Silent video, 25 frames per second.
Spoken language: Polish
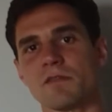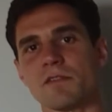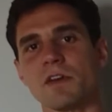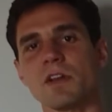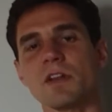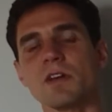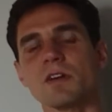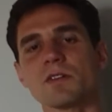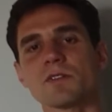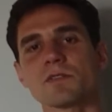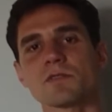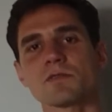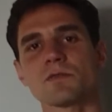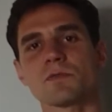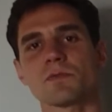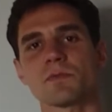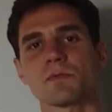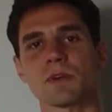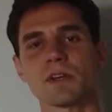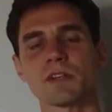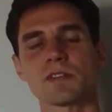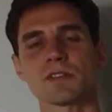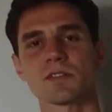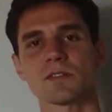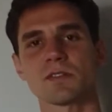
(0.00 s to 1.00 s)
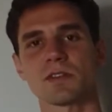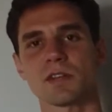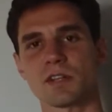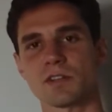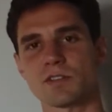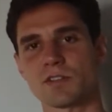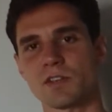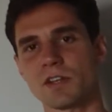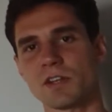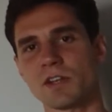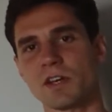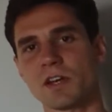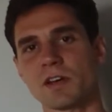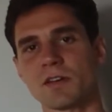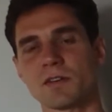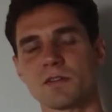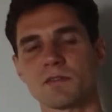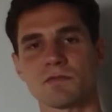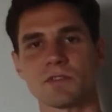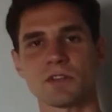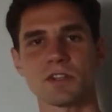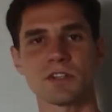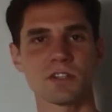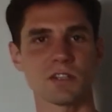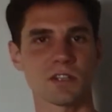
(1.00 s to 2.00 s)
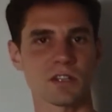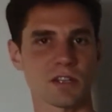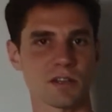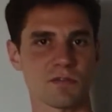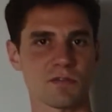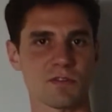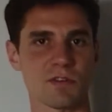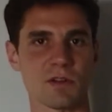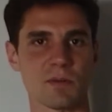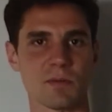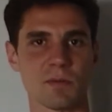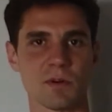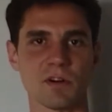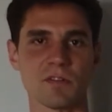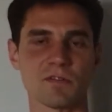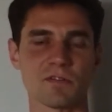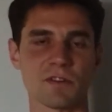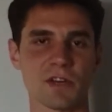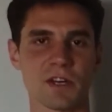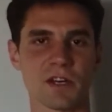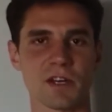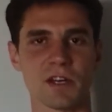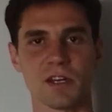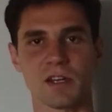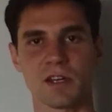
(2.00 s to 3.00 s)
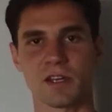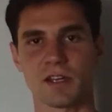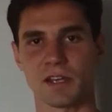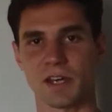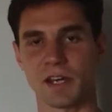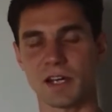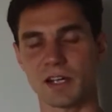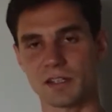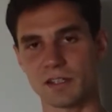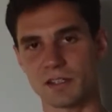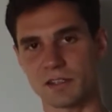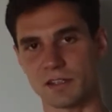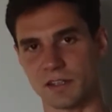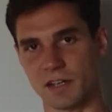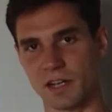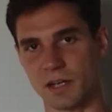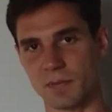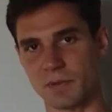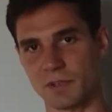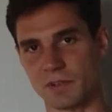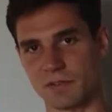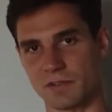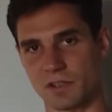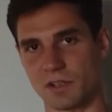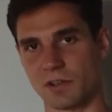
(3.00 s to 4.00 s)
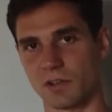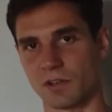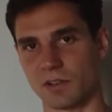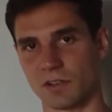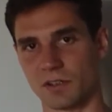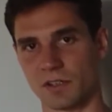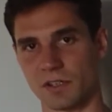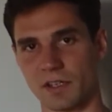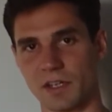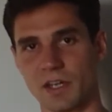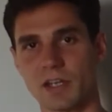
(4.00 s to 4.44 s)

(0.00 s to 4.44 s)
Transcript: wiele osób ma skojarzenia właśnie takie filmowe, jak ta terapia wygląda.